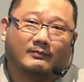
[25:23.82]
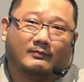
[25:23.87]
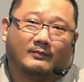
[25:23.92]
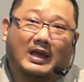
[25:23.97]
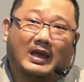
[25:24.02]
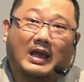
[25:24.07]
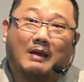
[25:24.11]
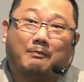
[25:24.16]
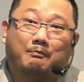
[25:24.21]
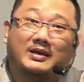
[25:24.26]

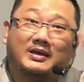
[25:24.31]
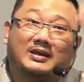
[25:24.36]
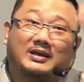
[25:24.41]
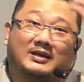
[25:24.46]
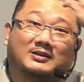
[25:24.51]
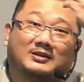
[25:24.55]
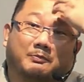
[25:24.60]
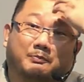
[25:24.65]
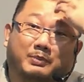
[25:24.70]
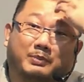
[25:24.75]
apa yang
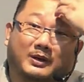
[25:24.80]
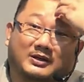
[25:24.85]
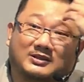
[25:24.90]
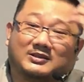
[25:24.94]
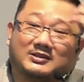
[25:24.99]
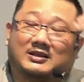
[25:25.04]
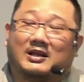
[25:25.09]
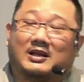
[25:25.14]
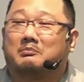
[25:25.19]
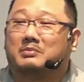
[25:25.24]
terbersit
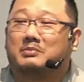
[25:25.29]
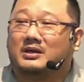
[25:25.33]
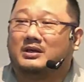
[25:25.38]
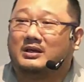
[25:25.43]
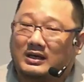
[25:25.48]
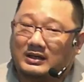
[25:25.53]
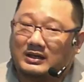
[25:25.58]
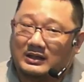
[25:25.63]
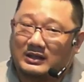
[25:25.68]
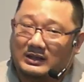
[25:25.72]
dalam
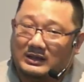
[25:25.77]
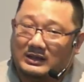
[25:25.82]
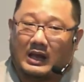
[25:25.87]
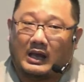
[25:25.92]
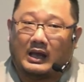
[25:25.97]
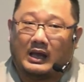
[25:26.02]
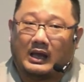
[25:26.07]
pikiran kita?